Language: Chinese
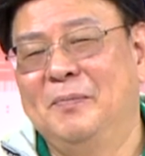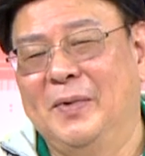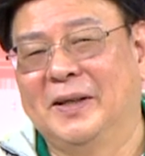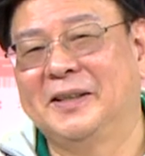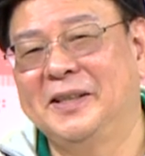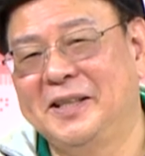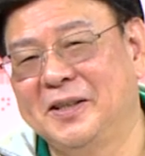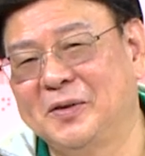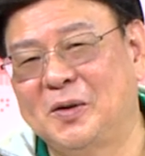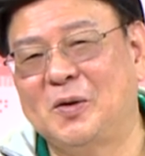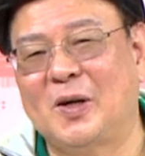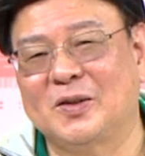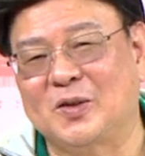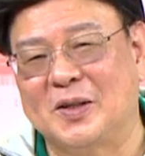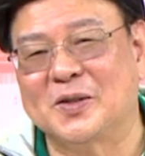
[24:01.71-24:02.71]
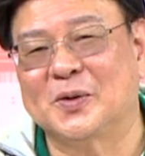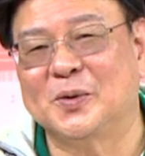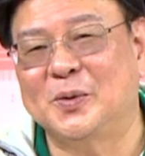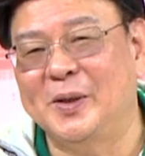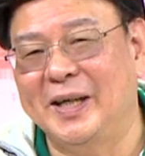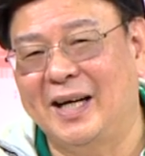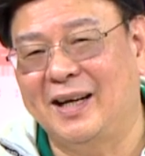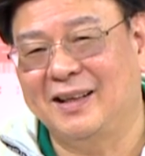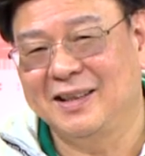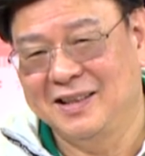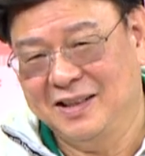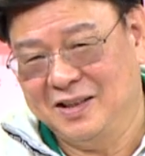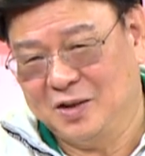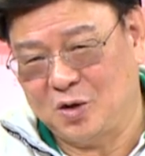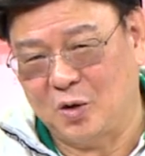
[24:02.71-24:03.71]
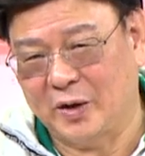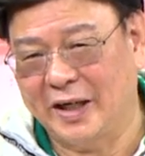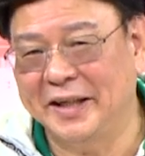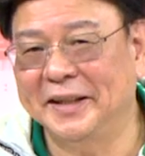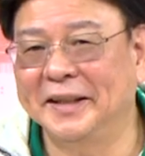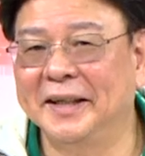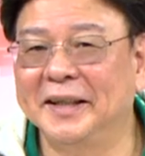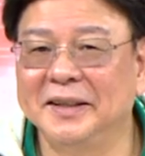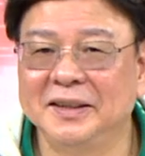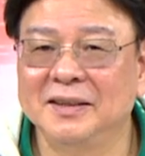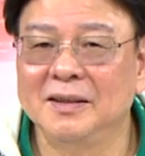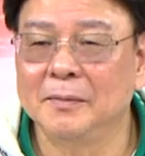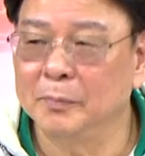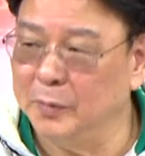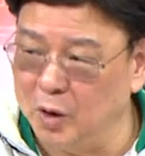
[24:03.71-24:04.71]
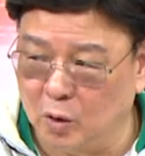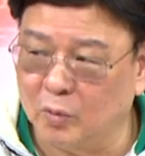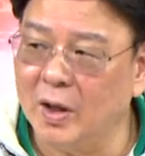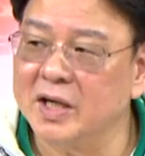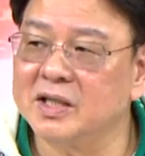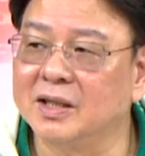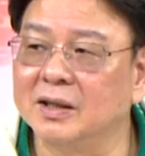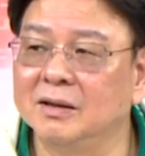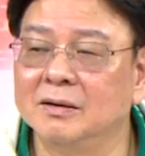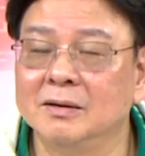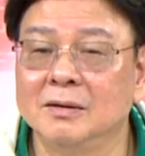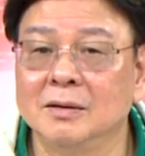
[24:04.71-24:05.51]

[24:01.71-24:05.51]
每个月都花传输费啊，送给你啊，没有关系。